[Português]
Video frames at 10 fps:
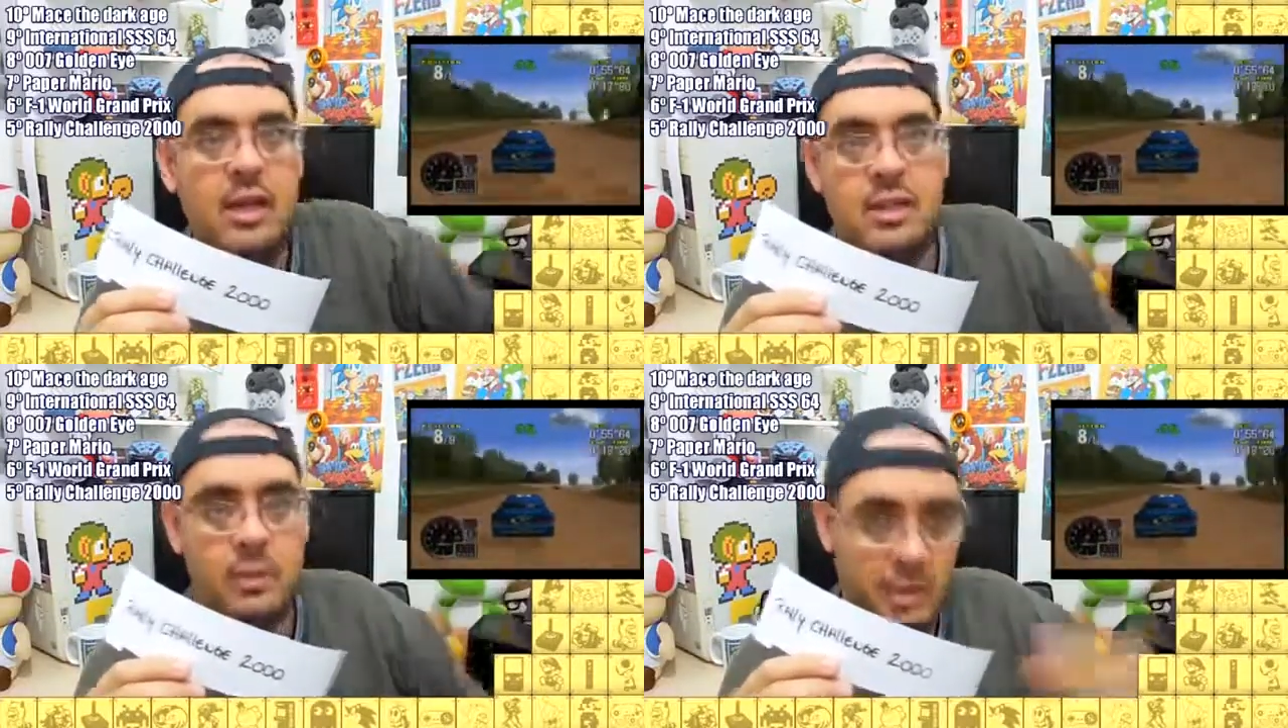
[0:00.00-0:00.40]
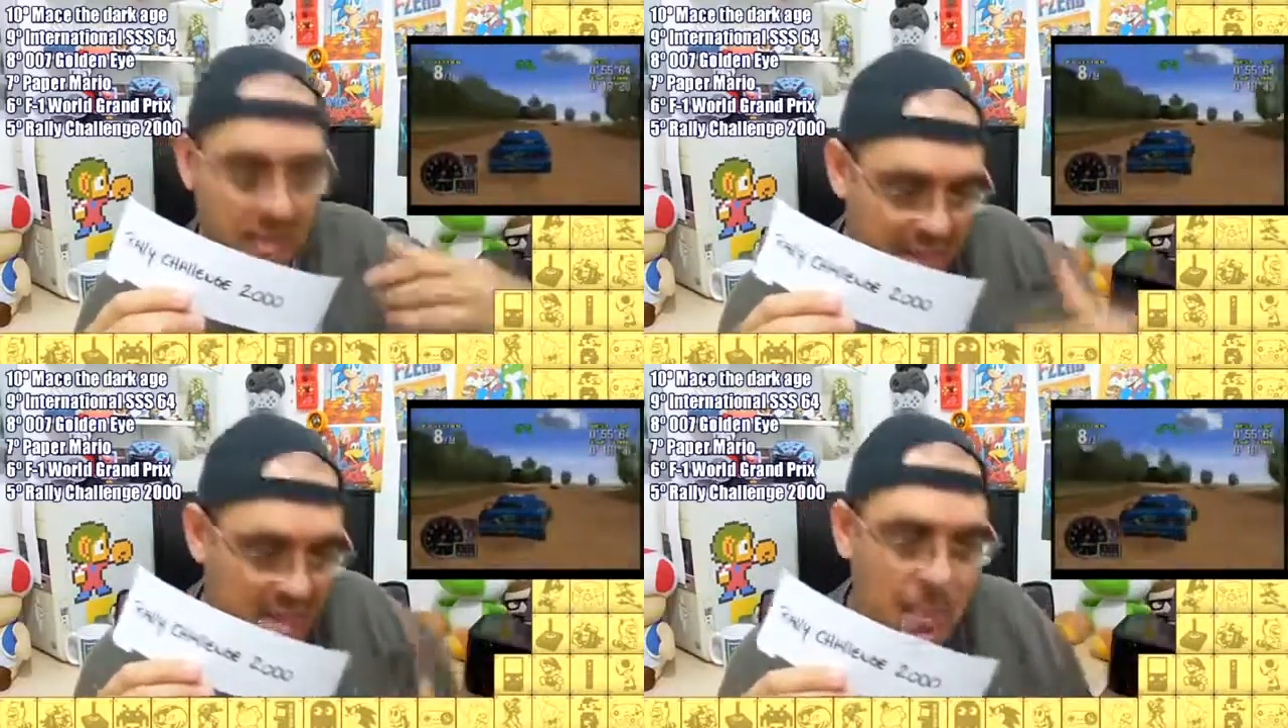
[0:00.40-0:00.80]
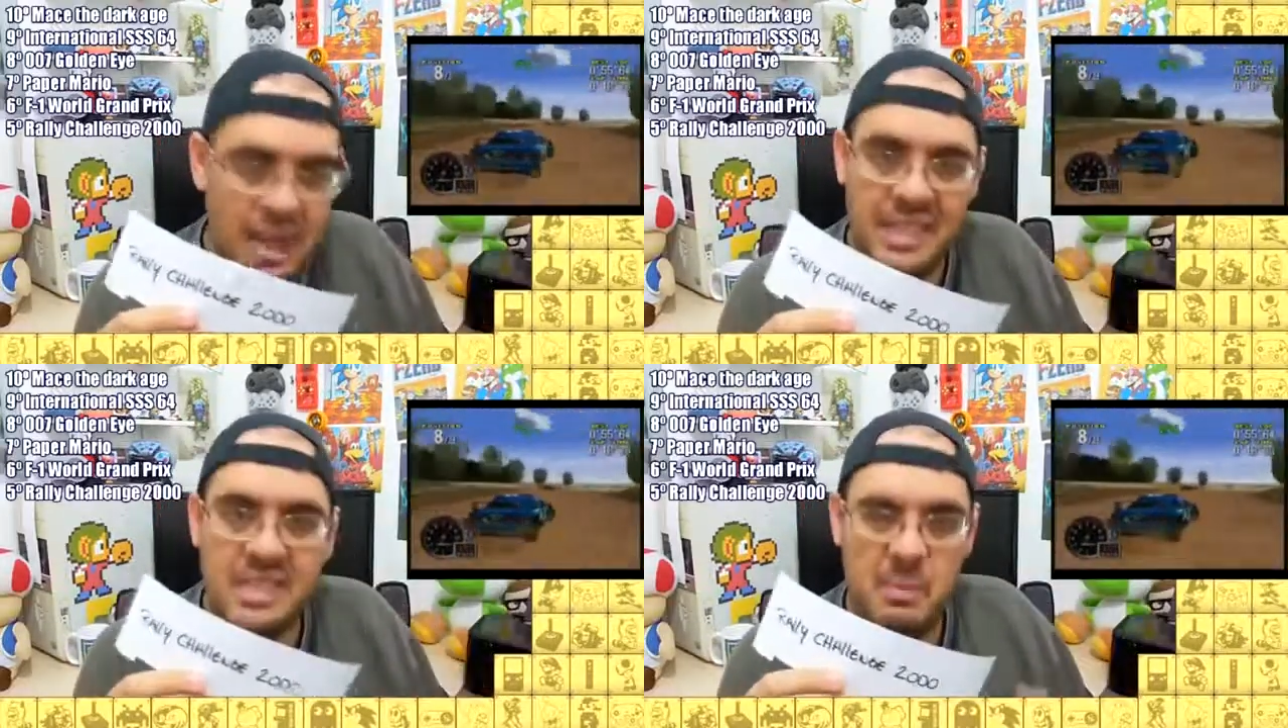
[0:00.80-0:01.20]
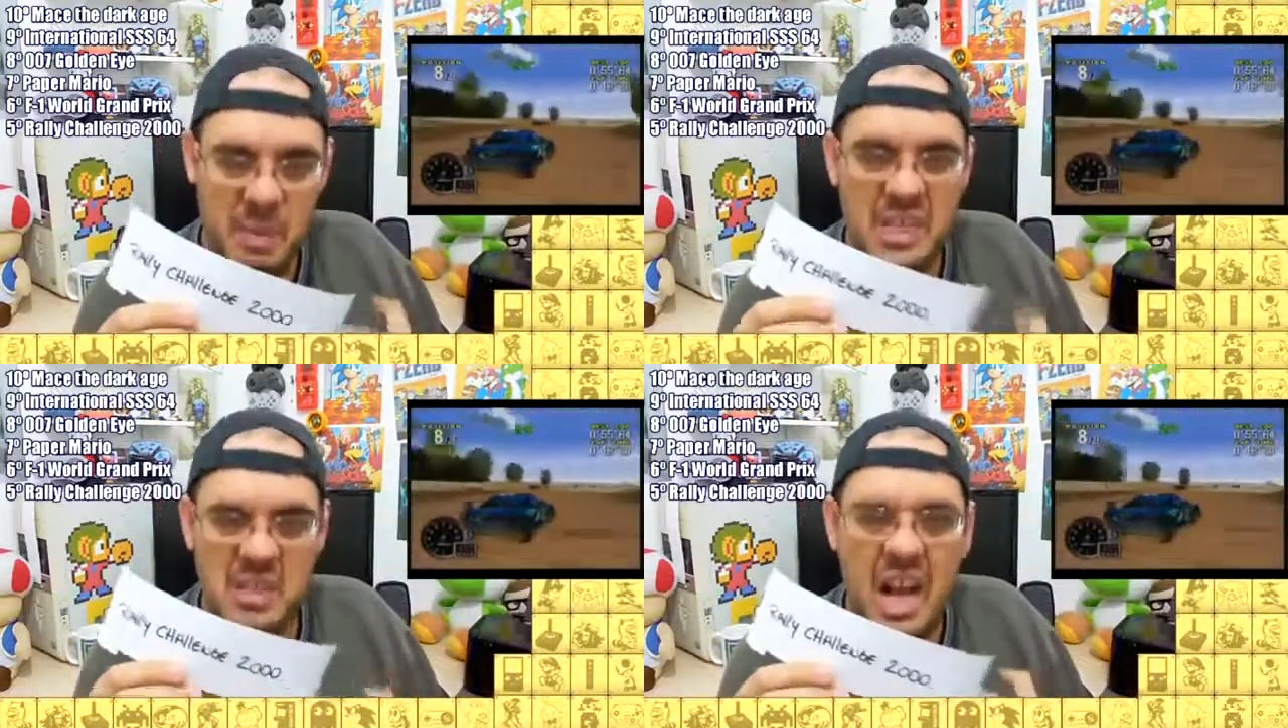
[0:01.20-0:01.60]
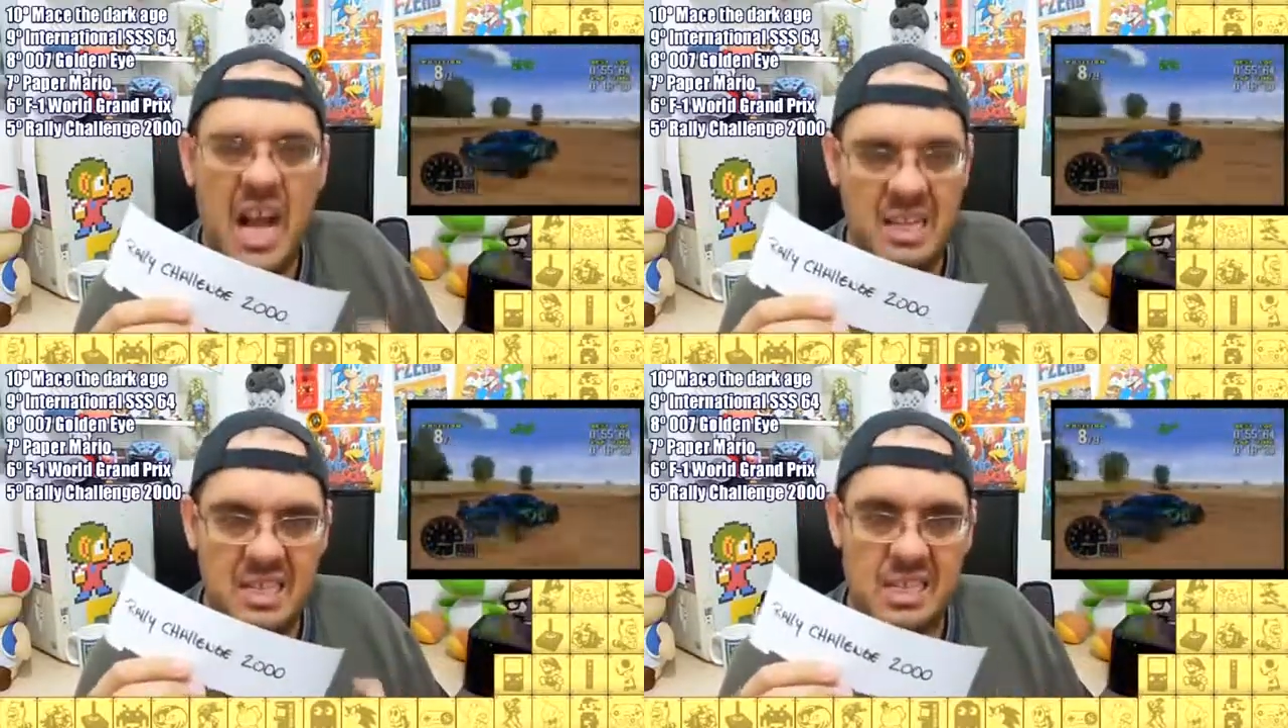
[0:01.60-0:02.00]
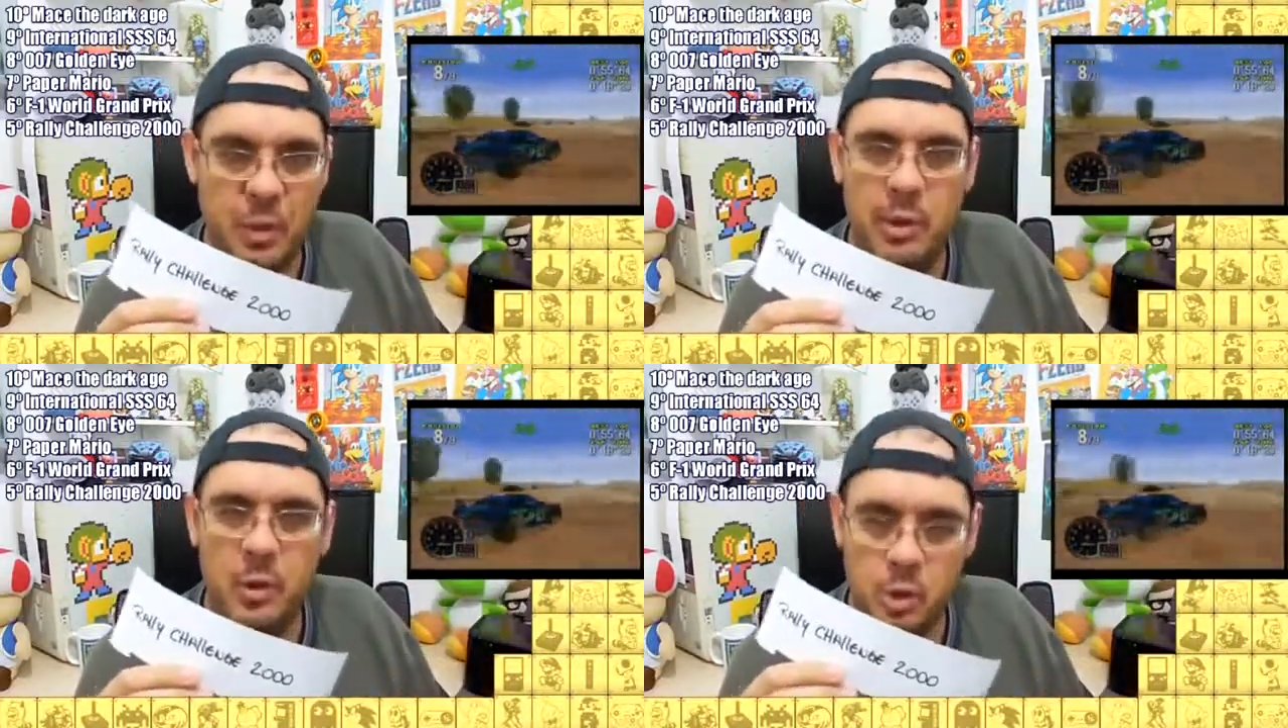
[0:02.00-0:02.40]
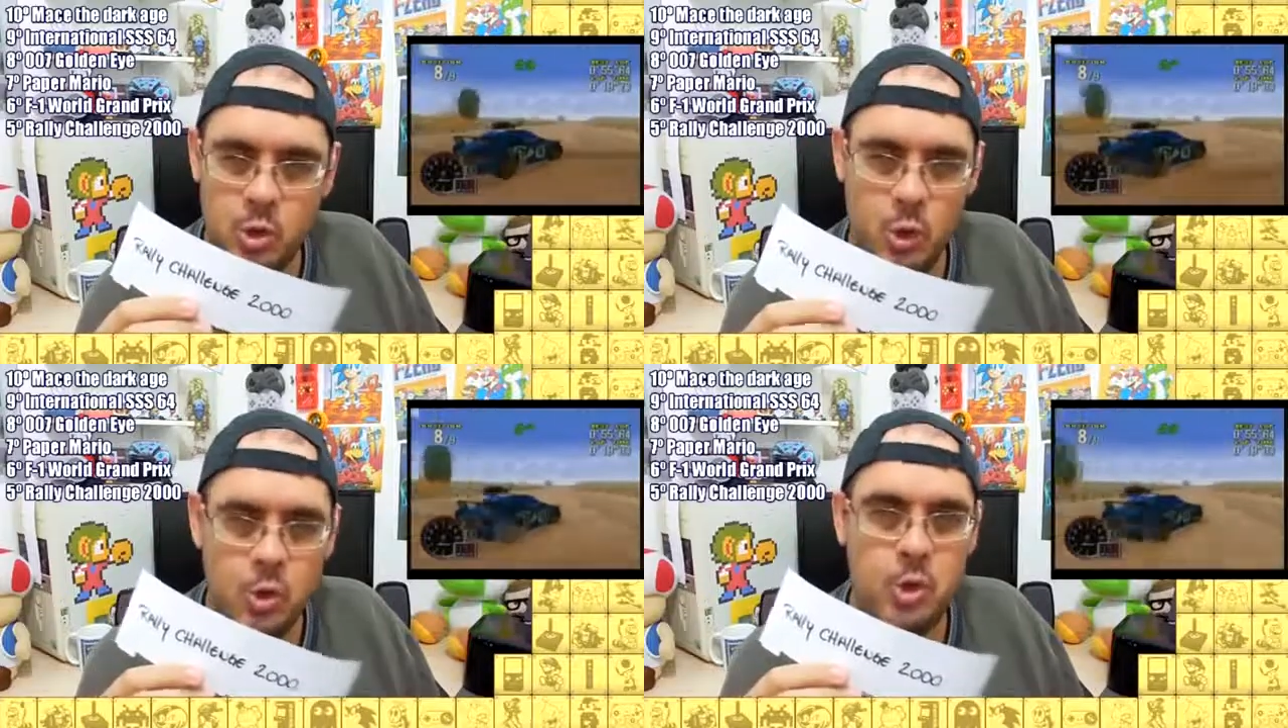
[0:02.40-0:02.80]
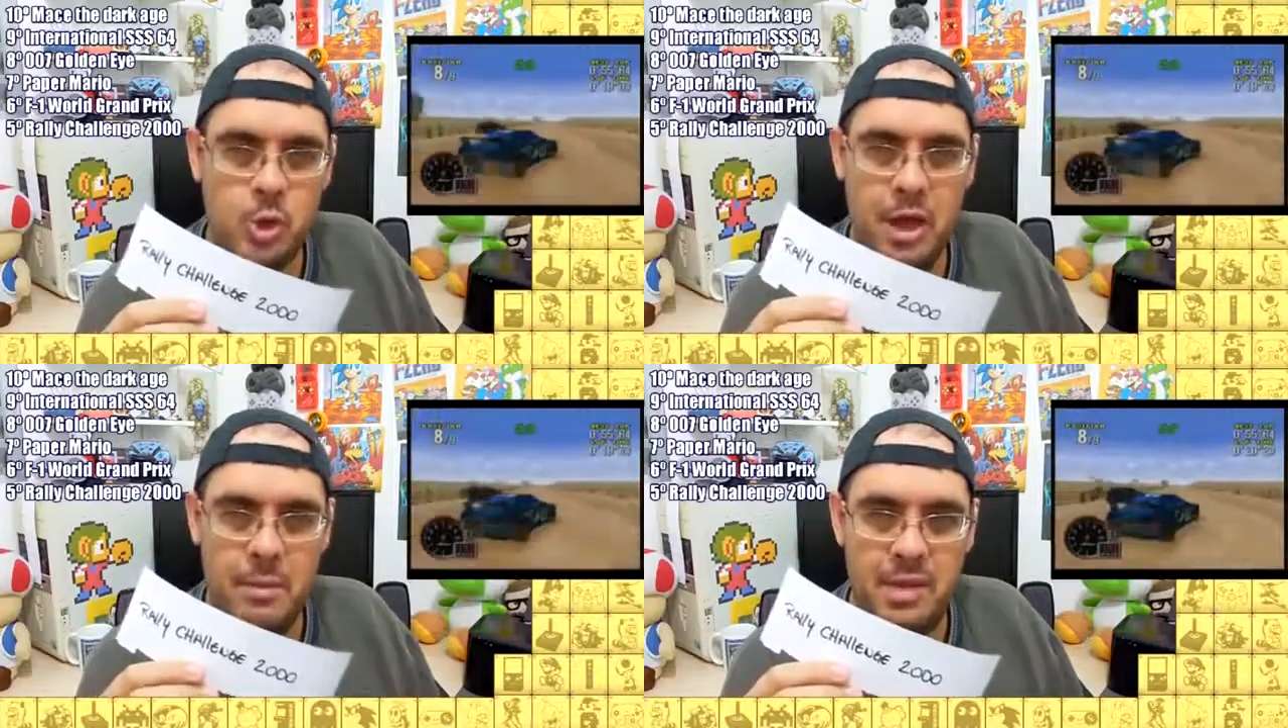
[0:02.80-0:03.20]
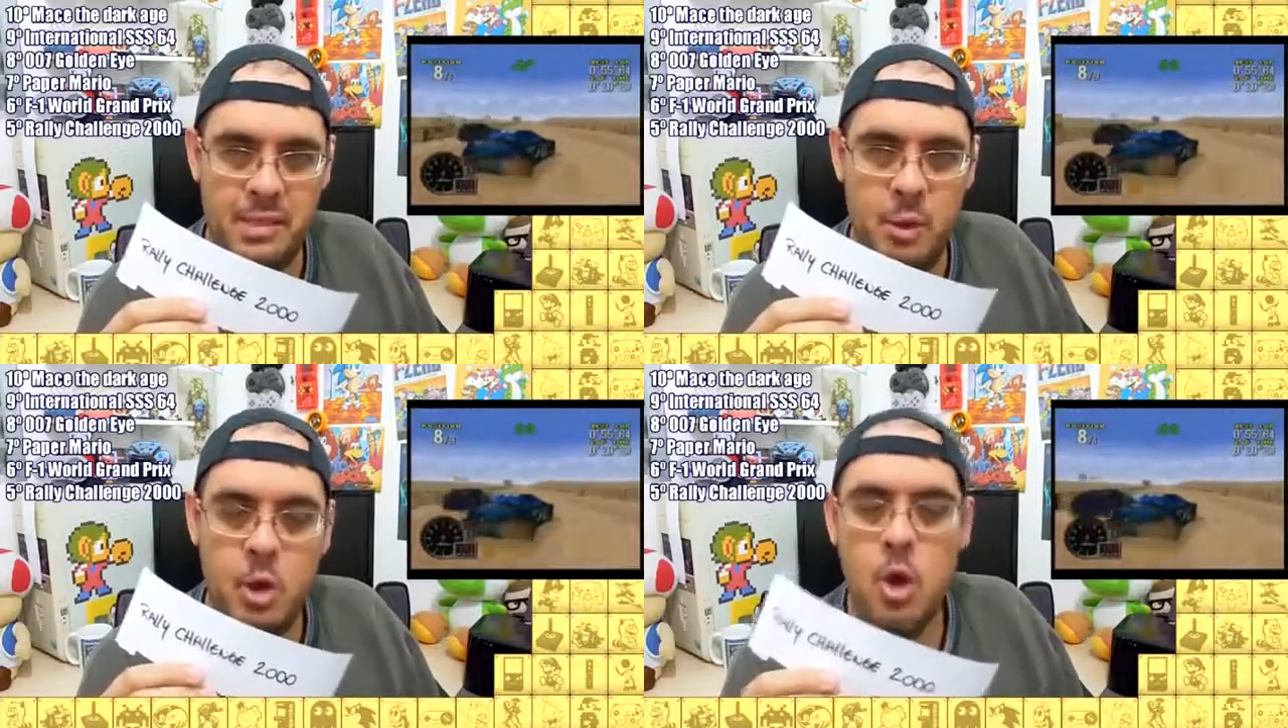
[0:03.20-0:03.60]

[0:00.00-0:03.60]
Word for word: Então ele tem essa pegada assim bem de ralizão, bem gostoso de jogar mesmo.